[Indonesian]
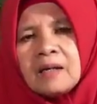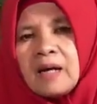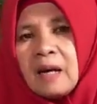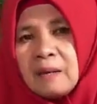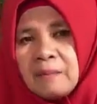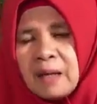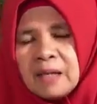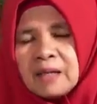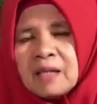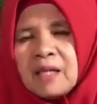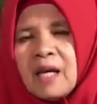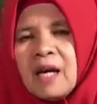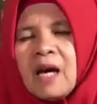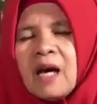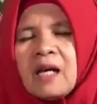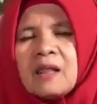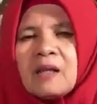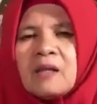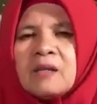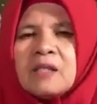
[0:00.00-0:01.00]

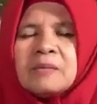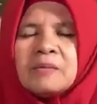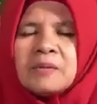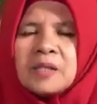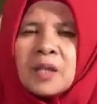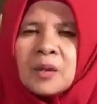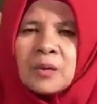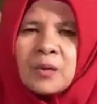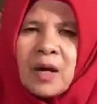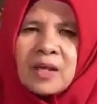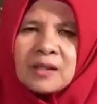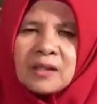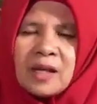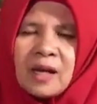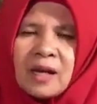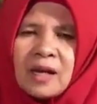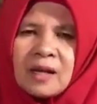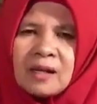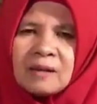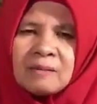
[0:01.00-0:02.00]
gamatnya atau
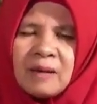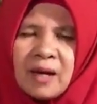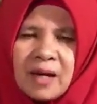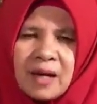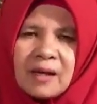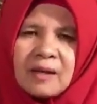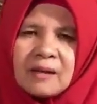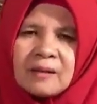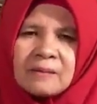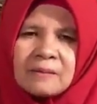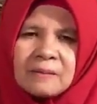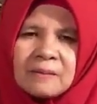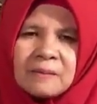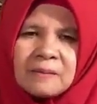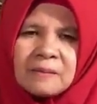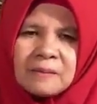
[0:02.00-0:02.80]
disekuannya. Baik.